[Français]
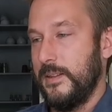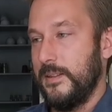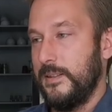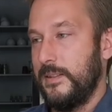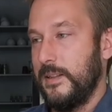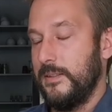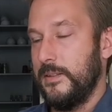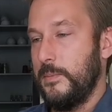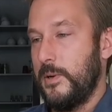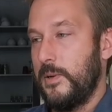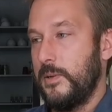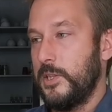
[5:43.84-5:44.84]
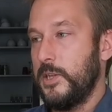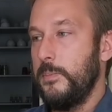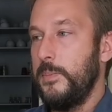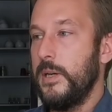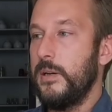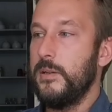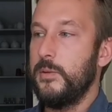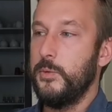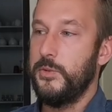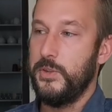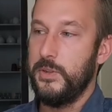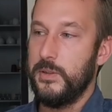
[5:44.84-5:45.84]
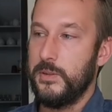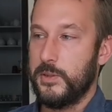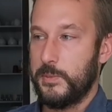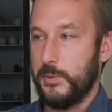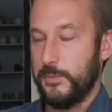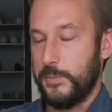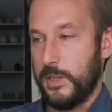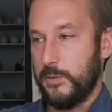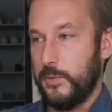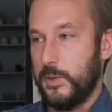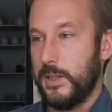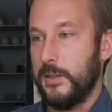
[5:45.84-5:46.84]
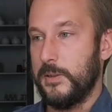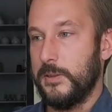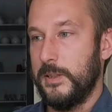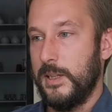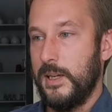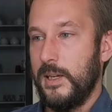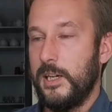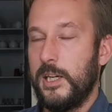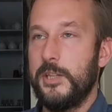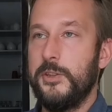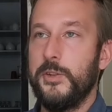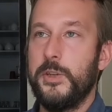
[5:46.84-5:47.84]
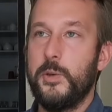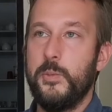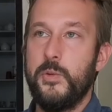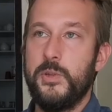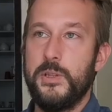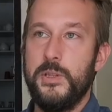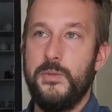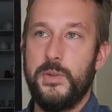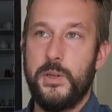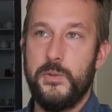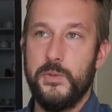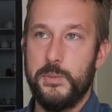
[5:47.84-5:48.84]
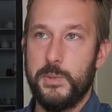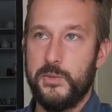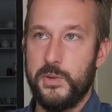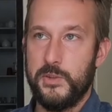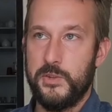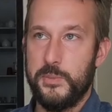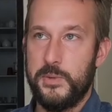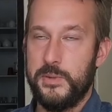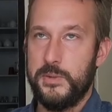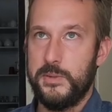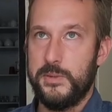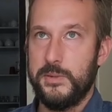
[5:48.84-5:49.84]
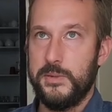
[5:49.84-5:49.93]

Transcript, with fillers: C'était assez marrant. Et j'aime bien aussi, euh, je pense parcourir, aller dans des communautés différentes et pas forcément